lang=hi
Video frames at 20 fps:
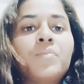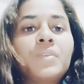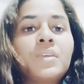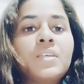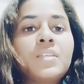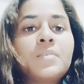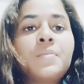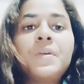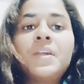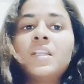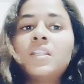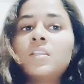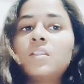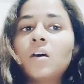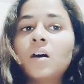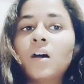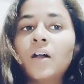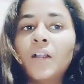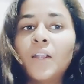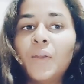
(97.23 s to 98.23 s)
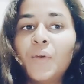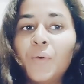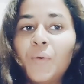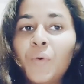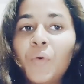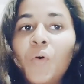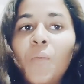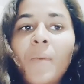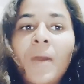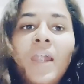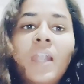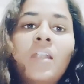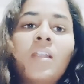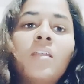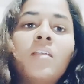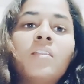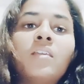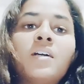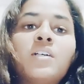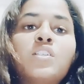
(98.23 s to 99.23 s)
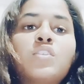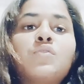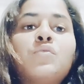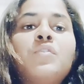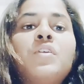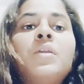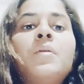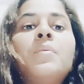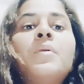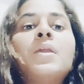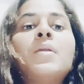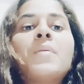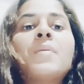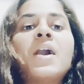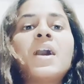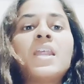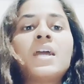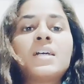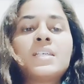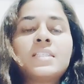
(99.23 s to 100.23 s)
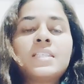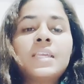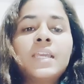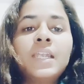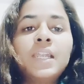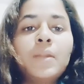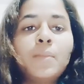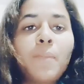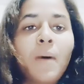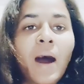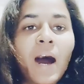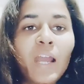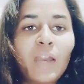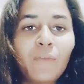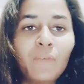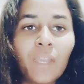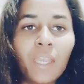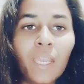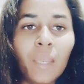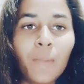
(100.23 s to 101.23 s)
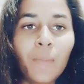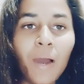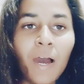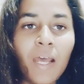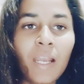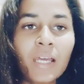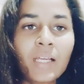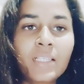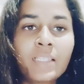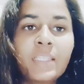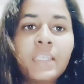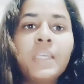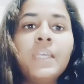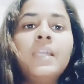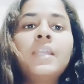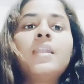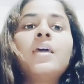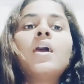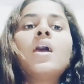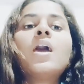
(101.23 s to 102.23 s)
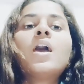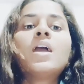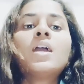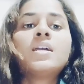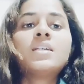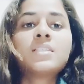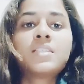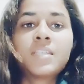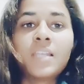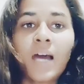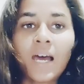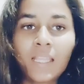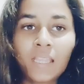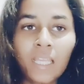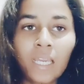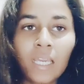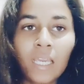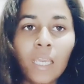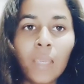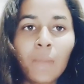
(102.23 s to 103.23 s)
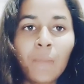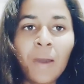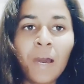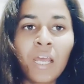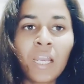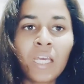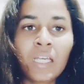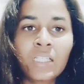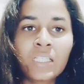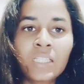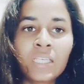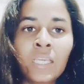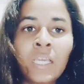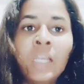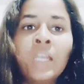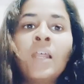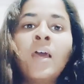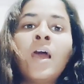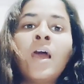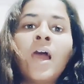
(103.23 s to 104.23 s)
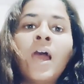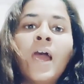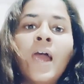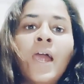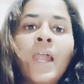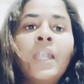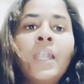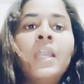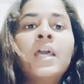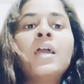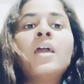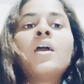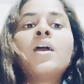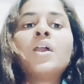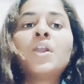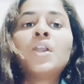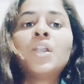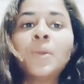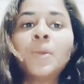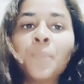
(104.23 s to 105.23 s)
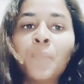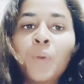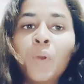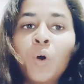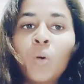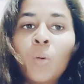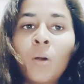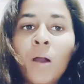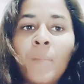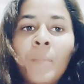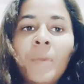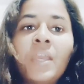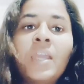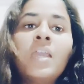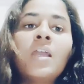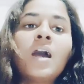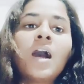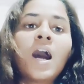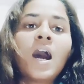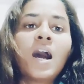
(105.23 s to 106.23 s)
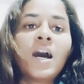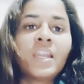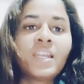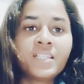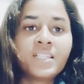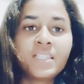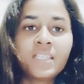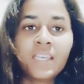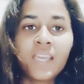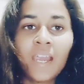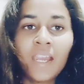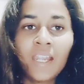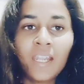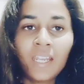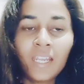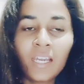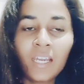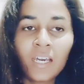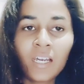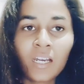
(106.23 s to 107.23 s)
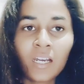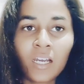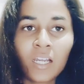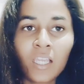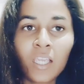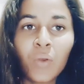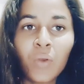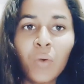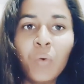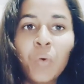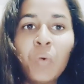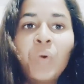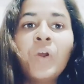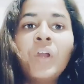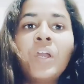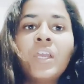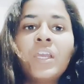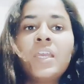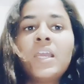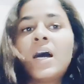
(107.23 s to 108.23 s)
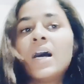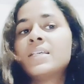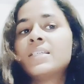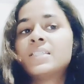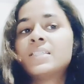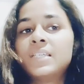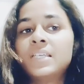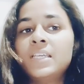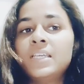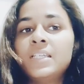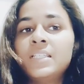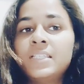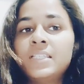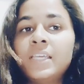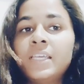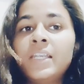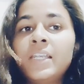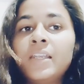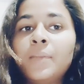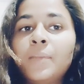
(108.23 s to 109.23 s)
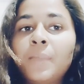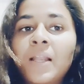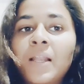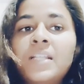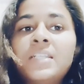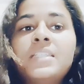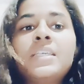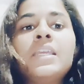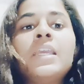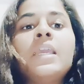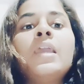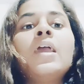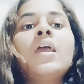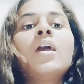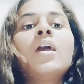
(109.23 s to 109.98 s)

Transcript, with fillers: इसमें डॉक्यूमेंट दसवीं की मारक सीट बारहवीं की मारक सीट स्नातक की मारक सीट एंड डिप्लोमा में आर एस कर रखी हो या सी सी ट्रिपल सी